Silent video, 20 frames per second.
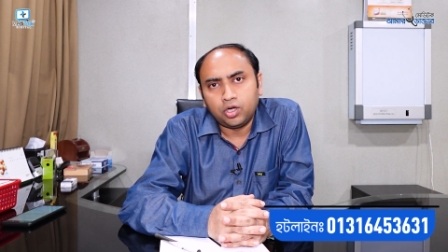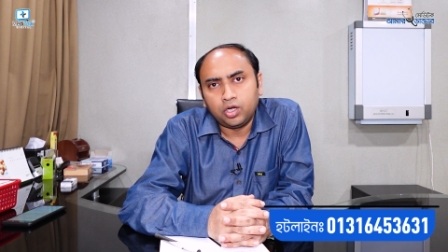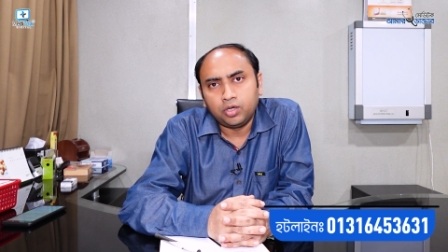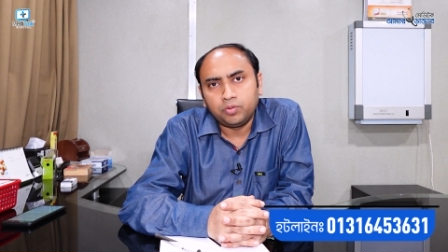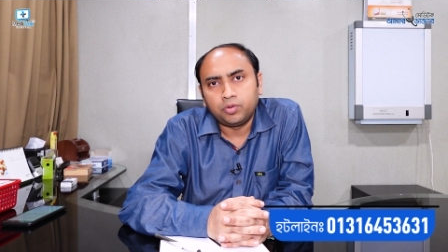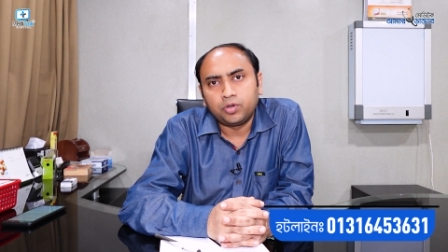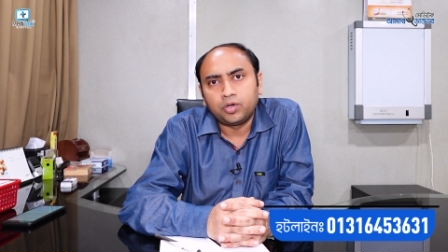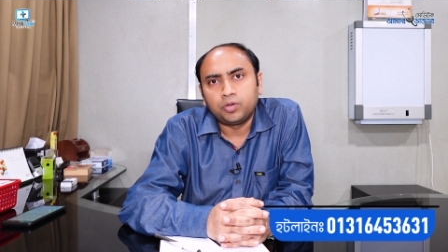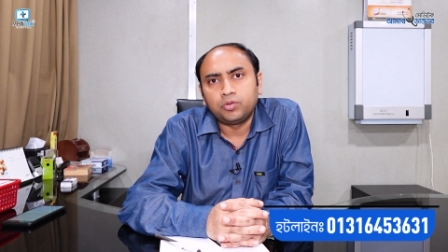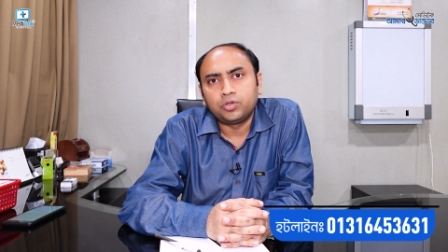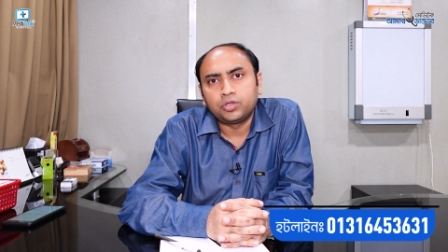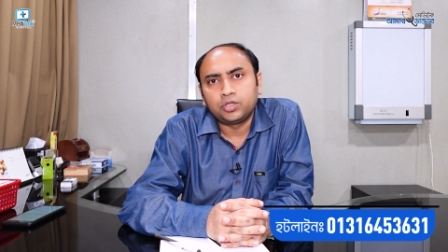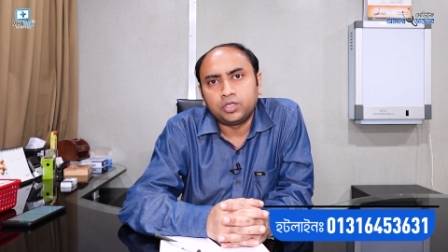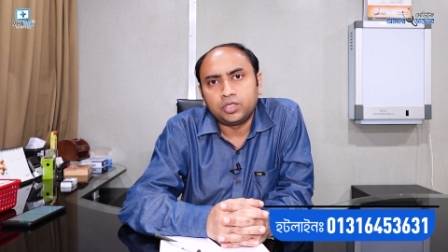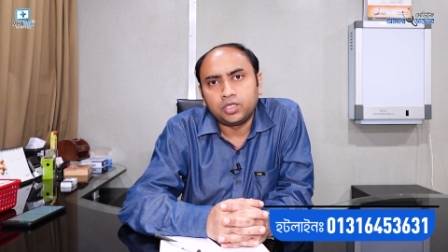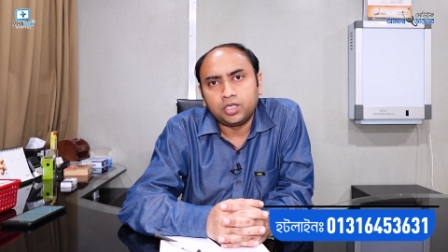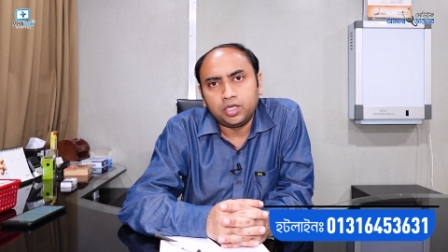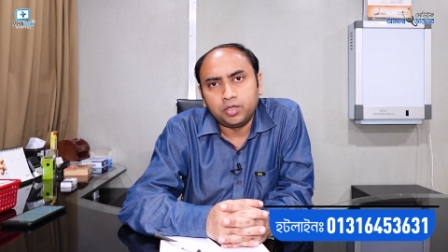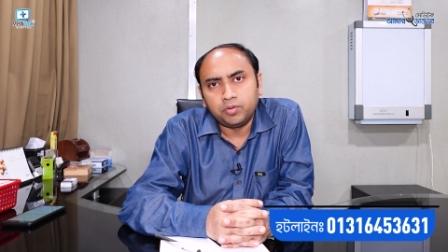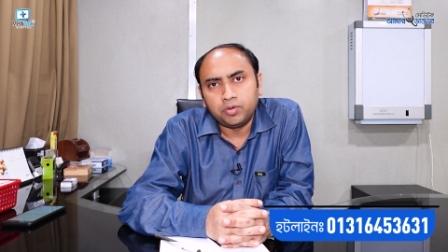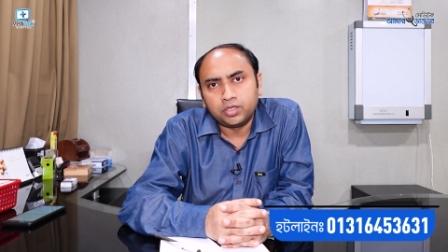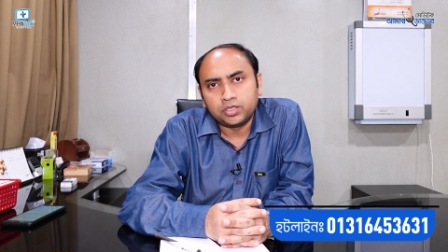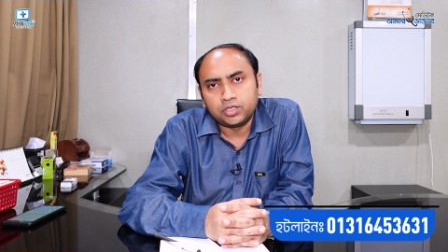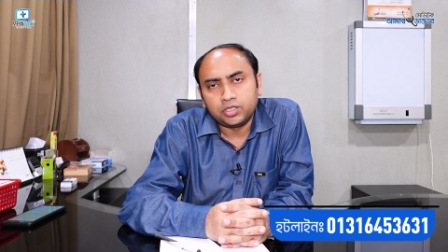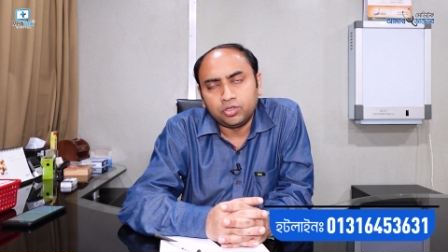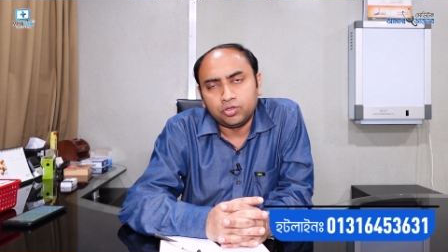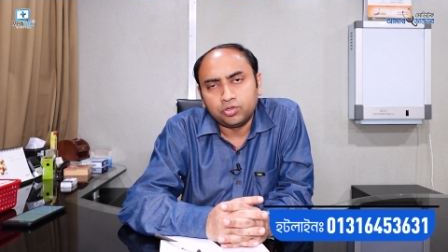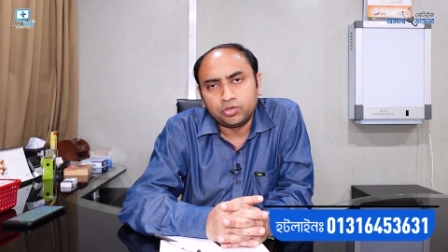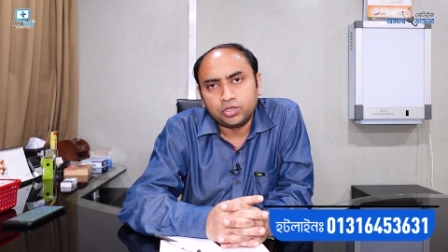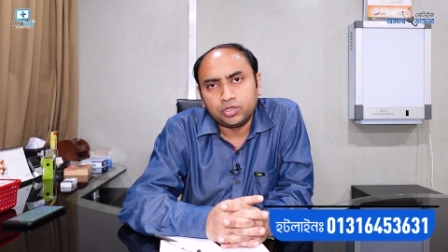হয় পরবর্তীতে লিভার
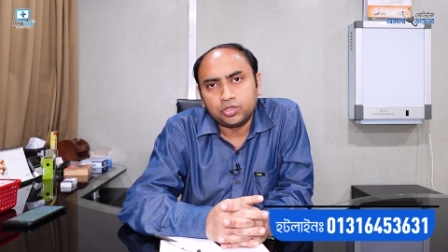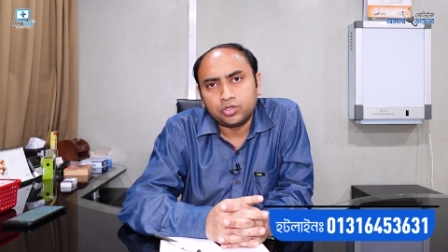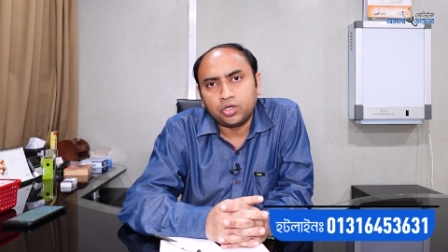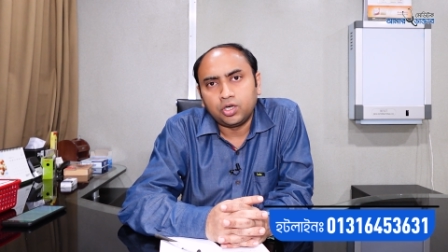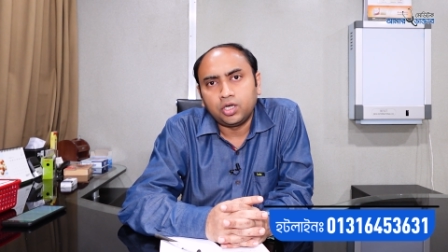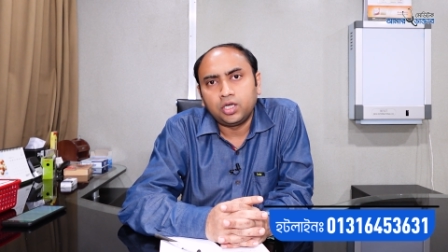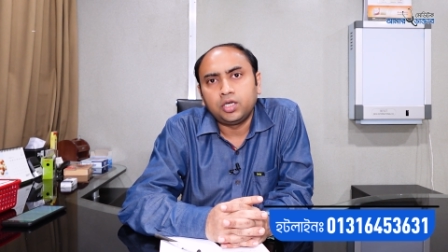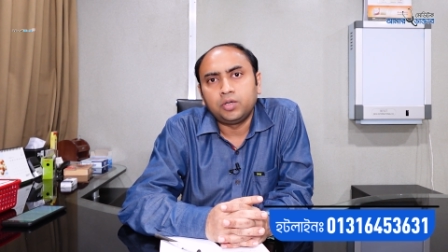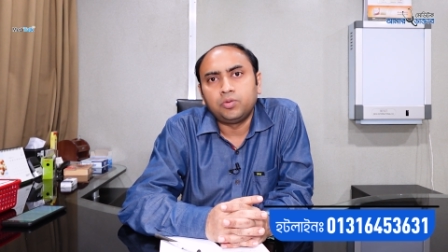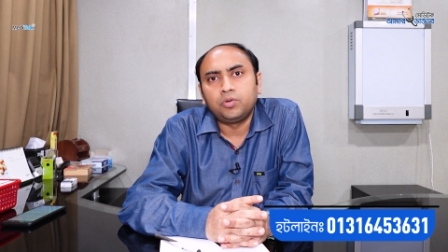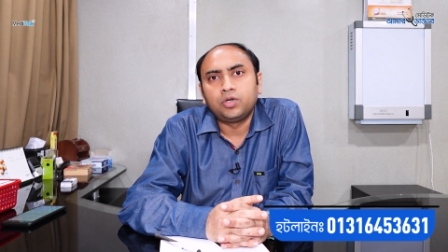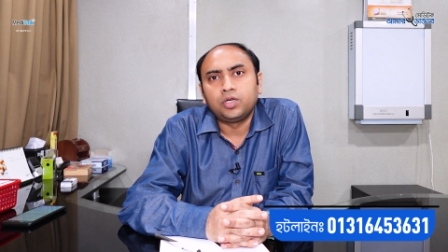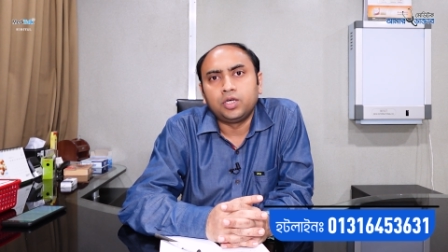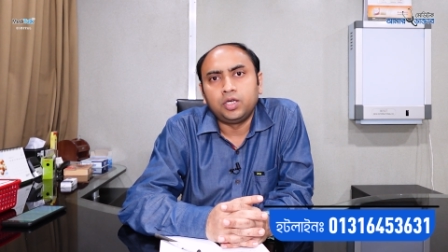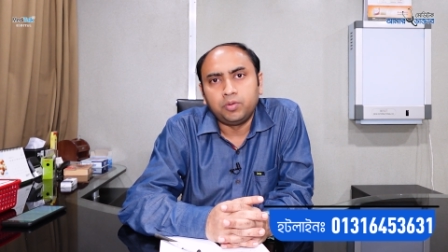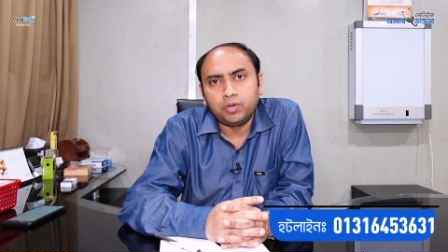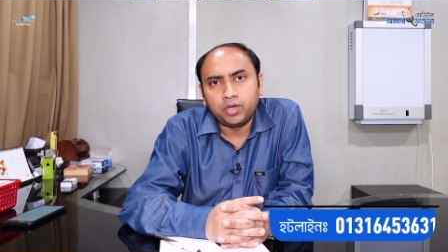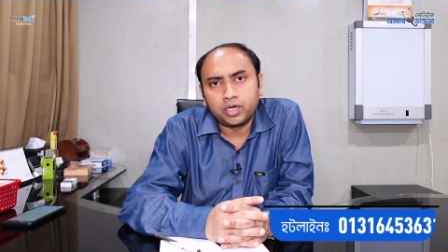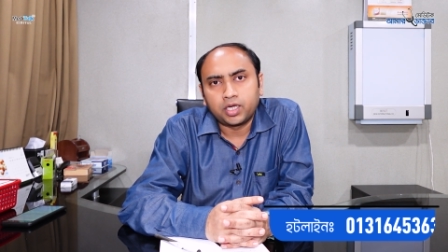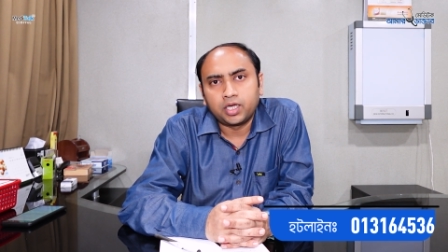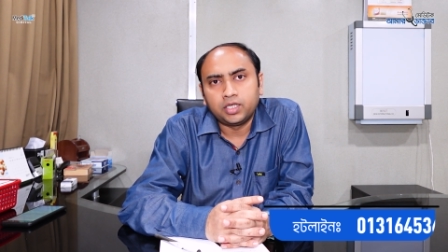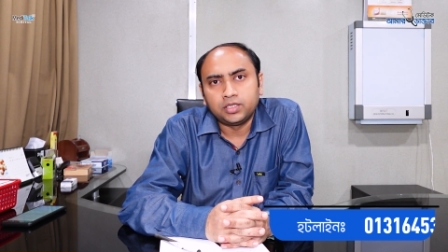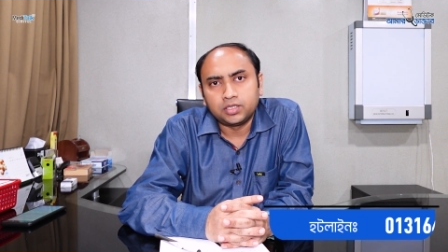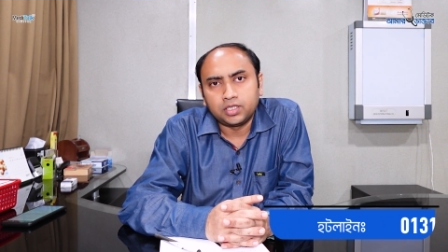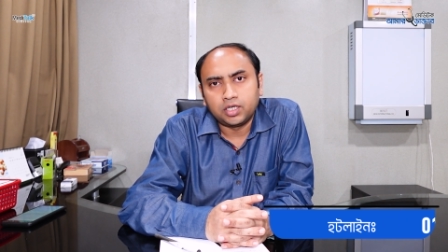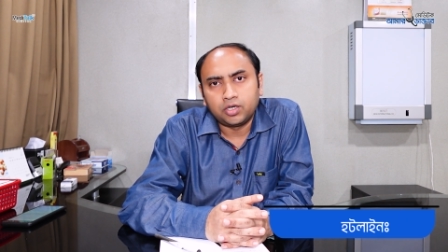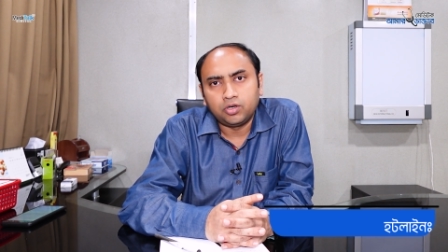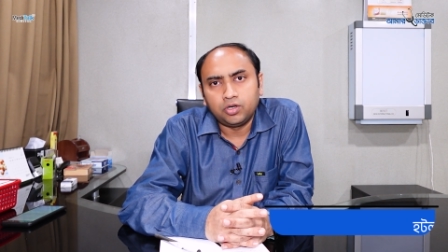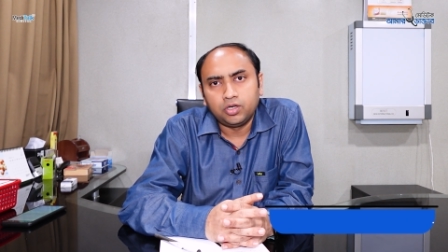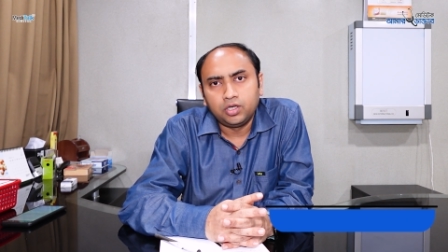সিরোসিস হয় এবং লিভার
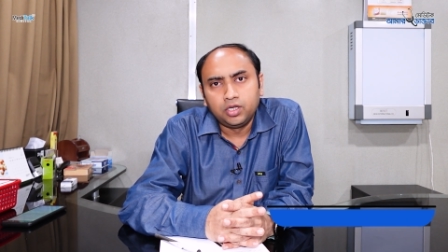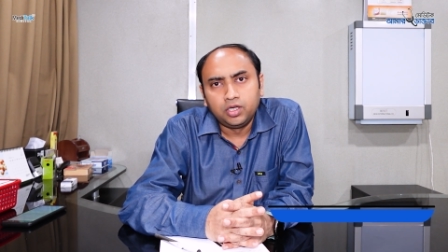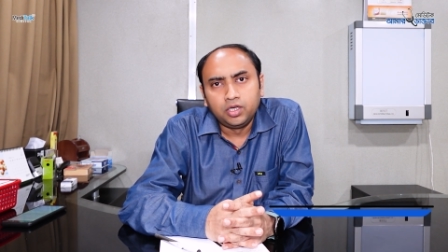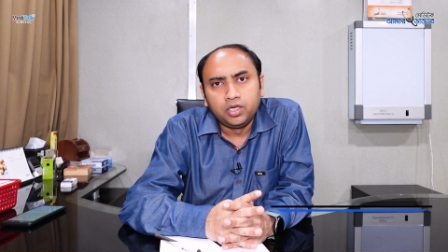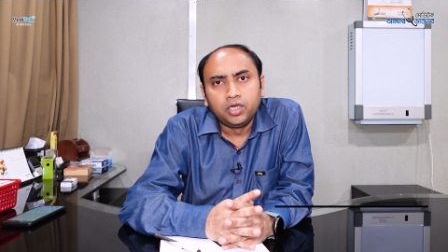ক্যান্সার হয়